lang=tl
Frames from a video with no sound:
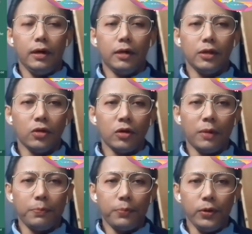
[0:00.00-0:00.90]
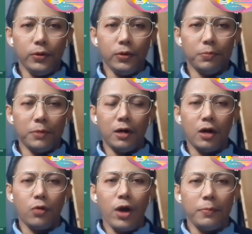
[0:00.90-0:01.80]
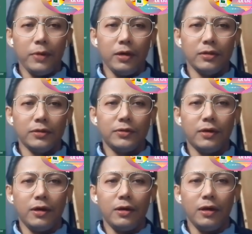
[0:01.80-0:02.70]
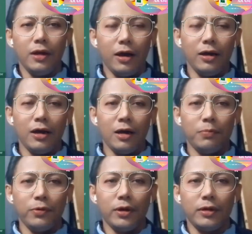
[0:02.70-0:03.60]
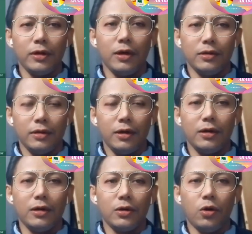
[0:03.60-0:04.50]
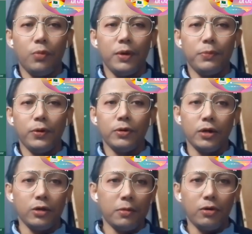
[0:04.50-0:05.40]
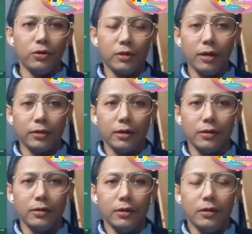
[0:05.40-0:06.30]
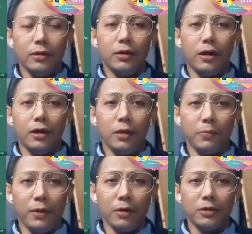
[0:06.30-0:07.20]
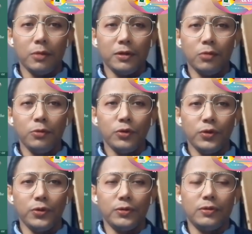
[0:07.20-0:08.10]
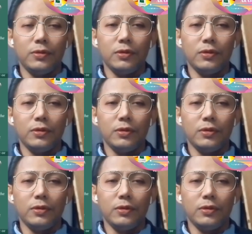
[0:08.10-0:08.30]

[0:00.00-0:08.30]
At ito naman po ang mga requirements na kinakailangan po natin ihanda kopya po ng inyong mga kontrata alinmang sa mga sumusunod.